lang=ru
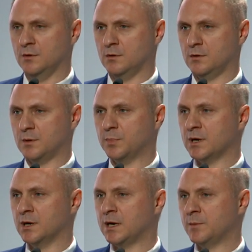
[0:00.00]
э,
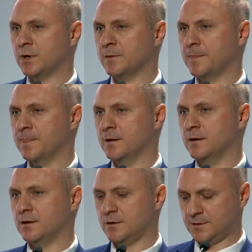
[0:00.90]
программы
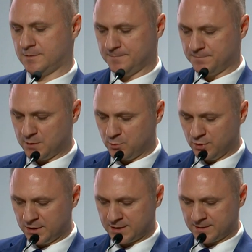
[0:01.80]
э,
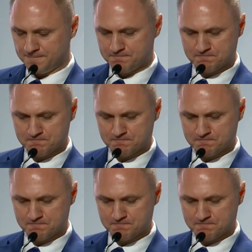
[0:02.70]
наиболее,